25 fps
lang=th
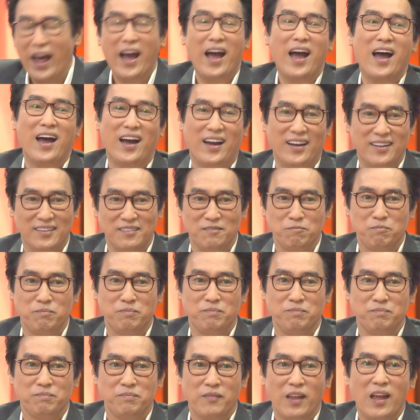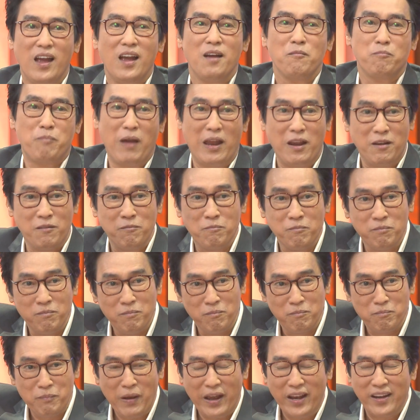หน้าเป็น
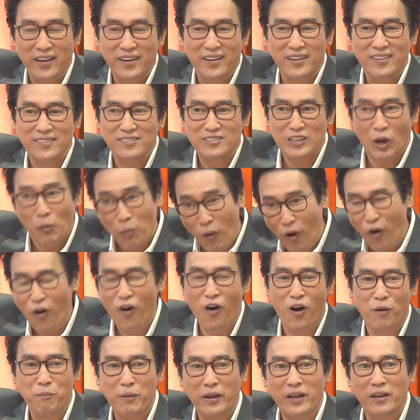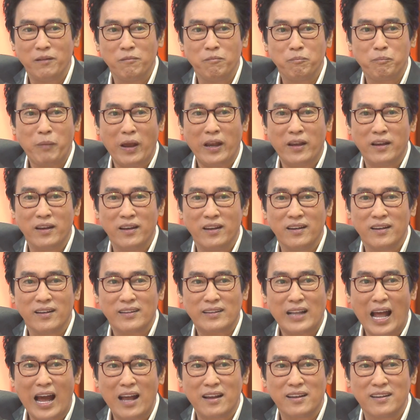เป็นเจ้าพ่อเป็นเป็น
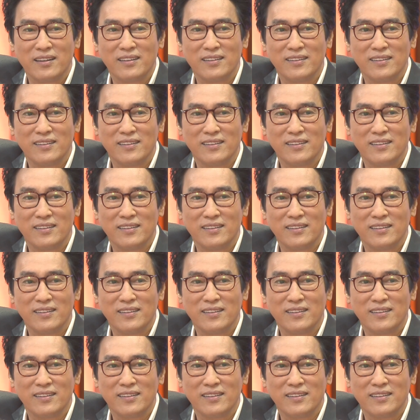ท่าน